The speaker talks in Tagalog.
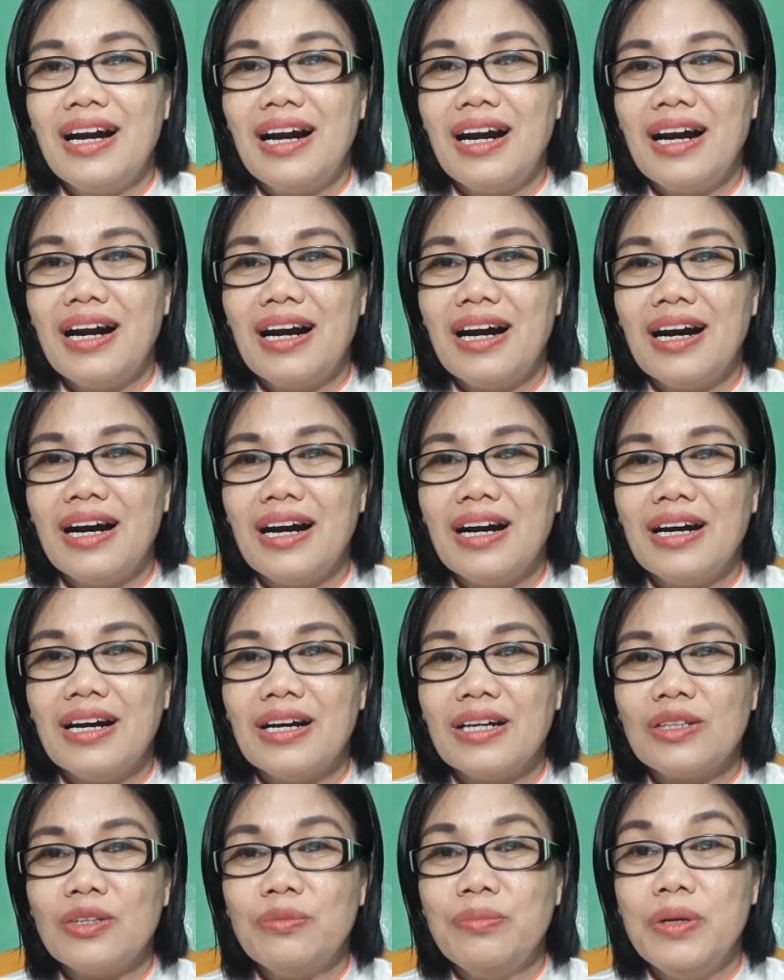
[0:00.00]

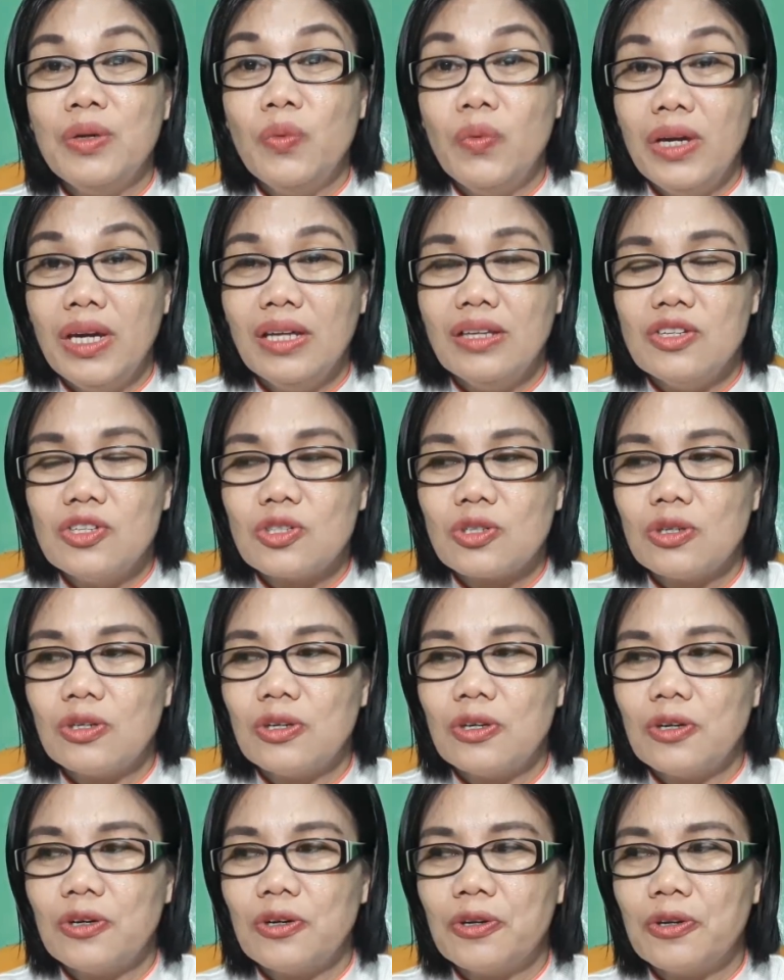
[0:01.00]
uh, to be with.
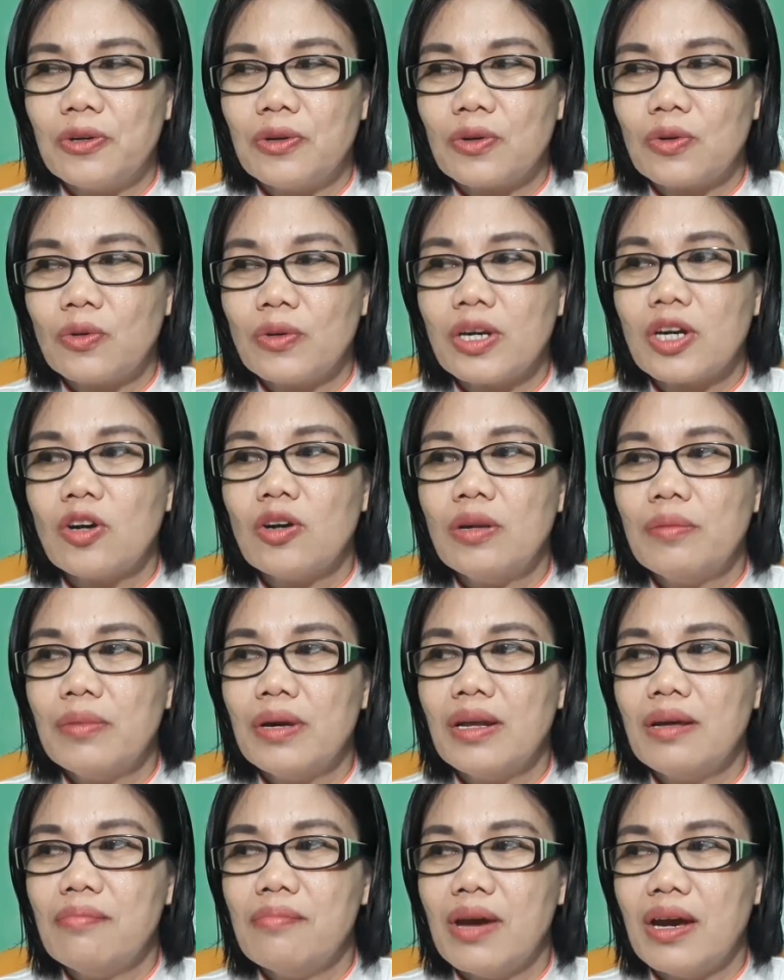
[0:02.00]
So, kung ikaw
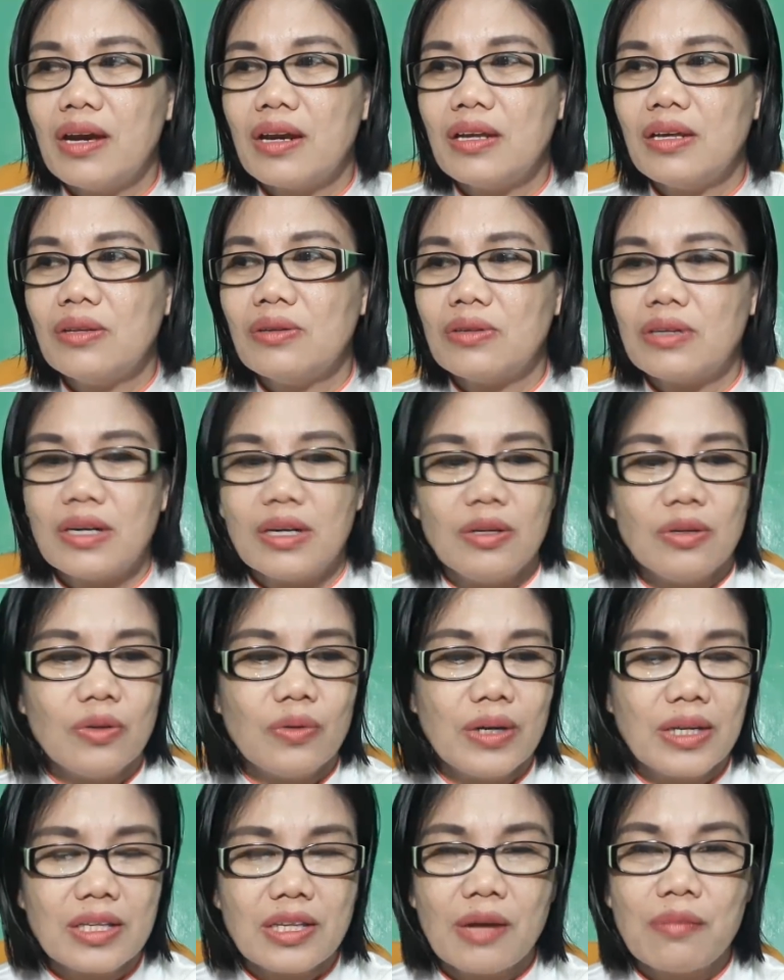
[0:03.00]
naman ay married or ano,
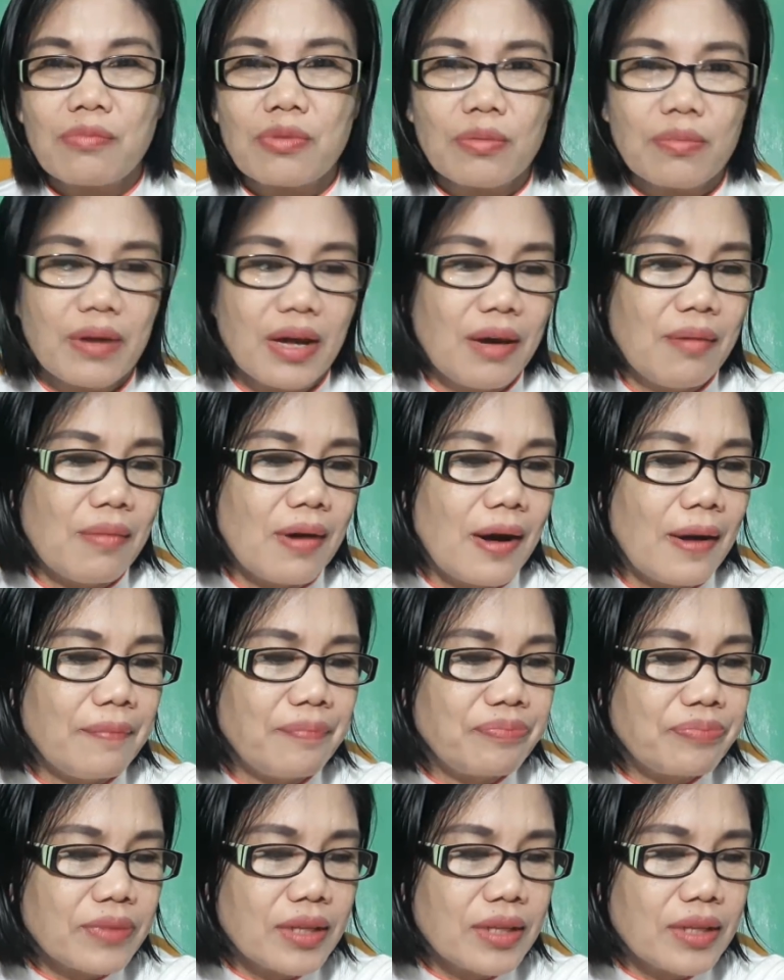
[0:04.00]
wala tayong problema.